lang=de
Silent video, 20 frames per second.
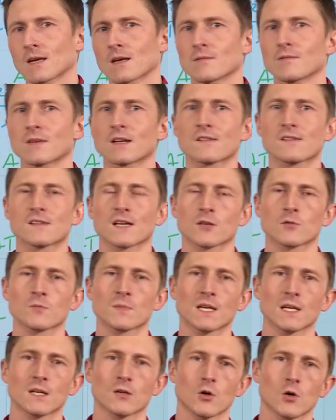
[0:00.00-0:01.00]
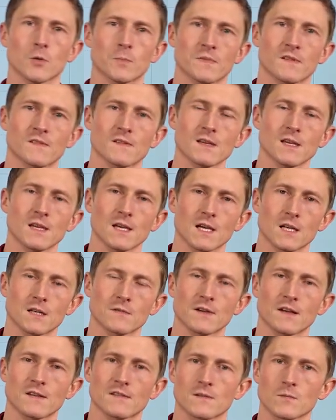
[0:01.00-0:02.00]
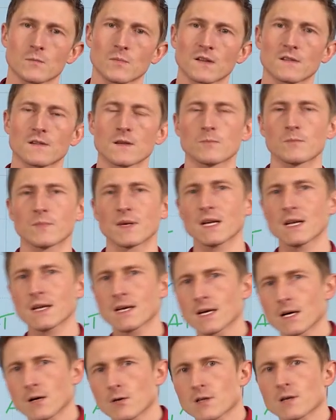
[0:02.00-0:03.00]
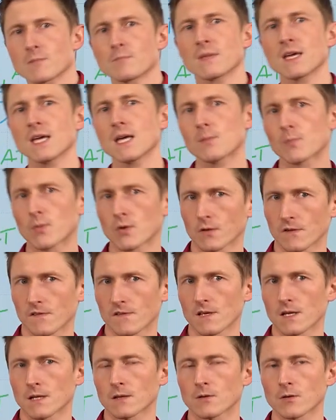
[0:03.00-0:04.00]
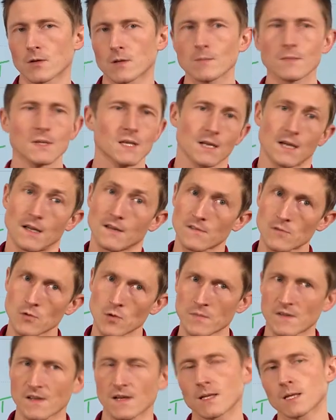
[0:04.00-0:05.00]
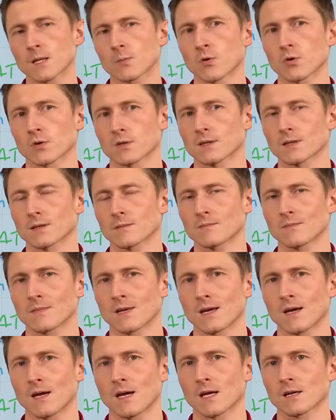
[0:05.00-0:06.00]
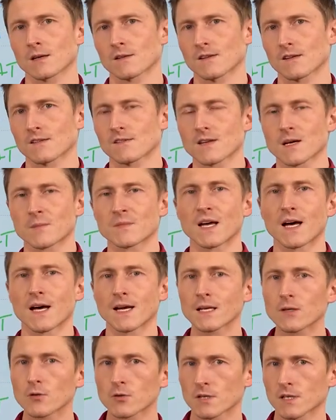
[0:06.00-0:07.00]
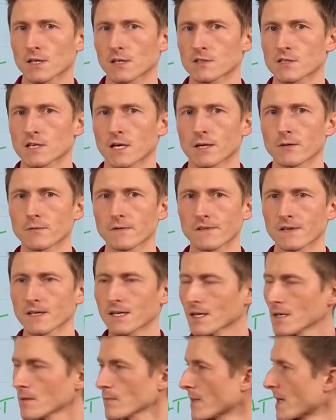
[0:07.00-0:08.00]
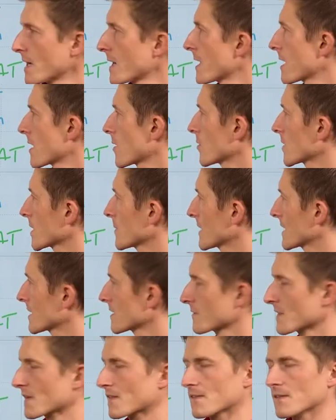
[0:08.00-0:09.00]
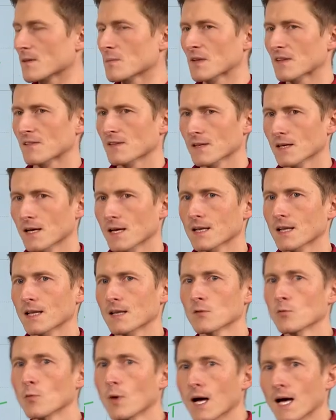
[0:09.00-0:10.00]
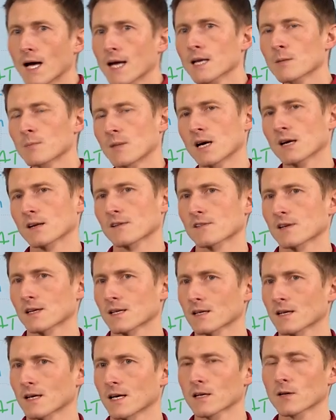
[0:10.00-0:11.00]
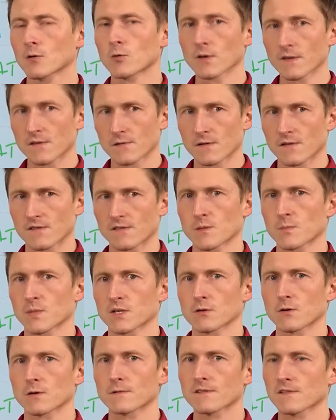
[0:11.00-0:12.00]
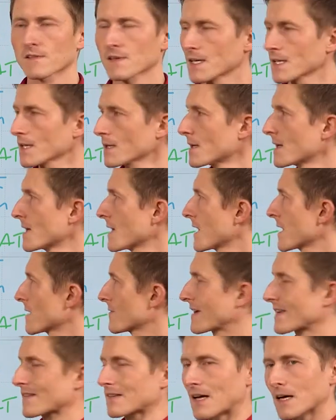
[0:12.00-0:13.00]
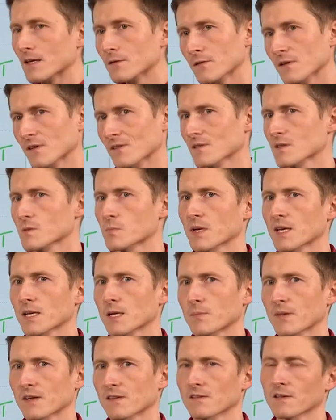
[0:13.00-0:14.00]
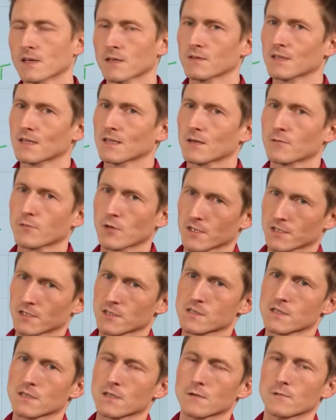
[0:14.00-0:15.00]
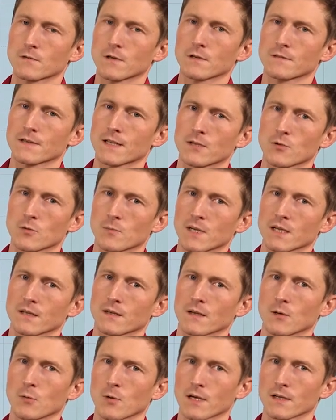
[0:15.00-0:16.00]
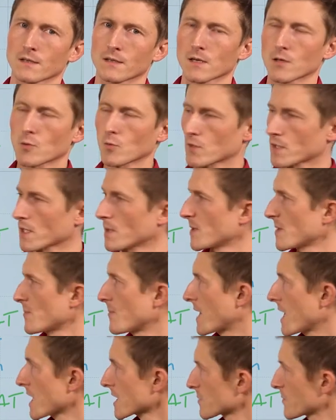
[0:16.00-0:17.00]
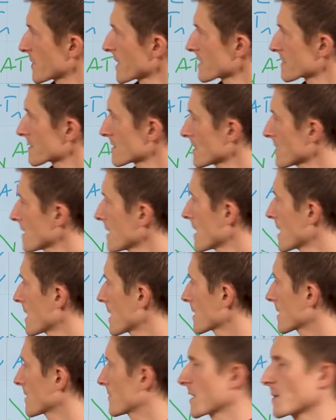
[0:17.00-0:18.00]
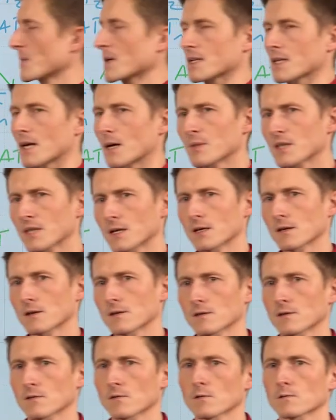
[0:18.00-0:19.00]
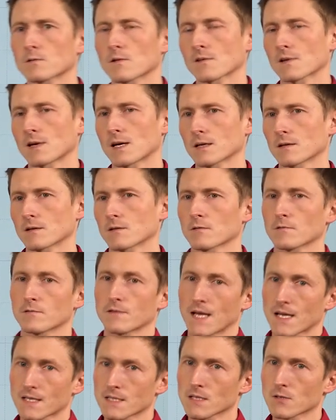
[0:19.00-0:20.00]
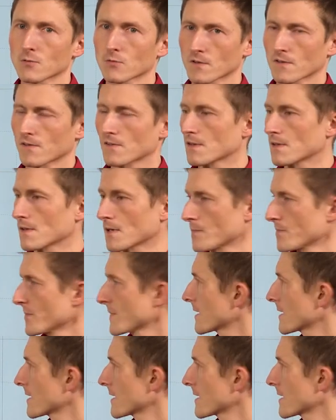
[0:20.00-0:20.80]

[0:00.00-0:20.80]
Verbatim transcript: Wenn es darum geht, ob Sie etwas im Prinzip billiger oder mehr produzieren können, dann kann es nur ums Angebot gehen. Das heißt, Sie haben eine eindeutige Entscheidungsregel und am Ende wissen Sie mit Sicherheit, nur eine Marktseite kann kurzfristig betroffen sein. Was langfristig später passiert, wird in der fortgeschrittenen VWL nochmal genauer angeguckt. Aber im Marktbildchen, da wären wir damit eigentlich sozusagen fertig und sicher.